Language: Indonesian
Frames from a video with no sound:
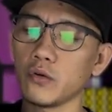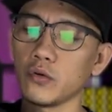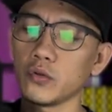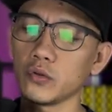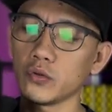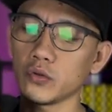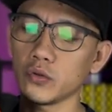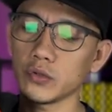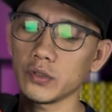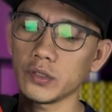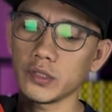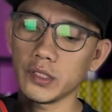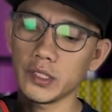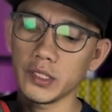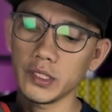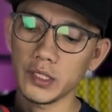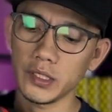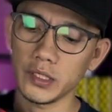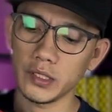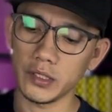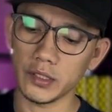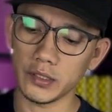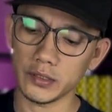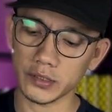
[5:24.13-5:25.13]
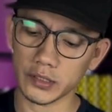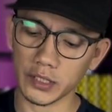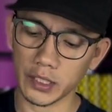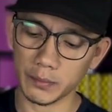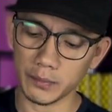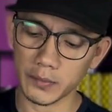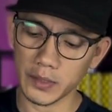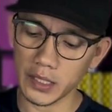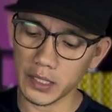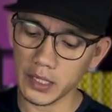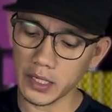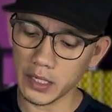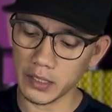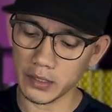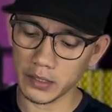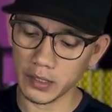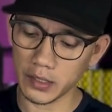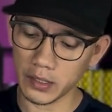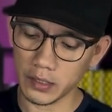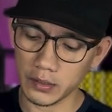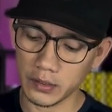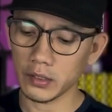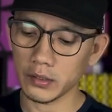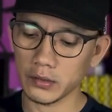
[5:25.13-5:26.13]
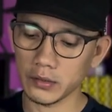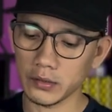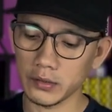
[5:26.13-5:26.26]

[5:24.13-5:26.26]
untuk di strap dadanya,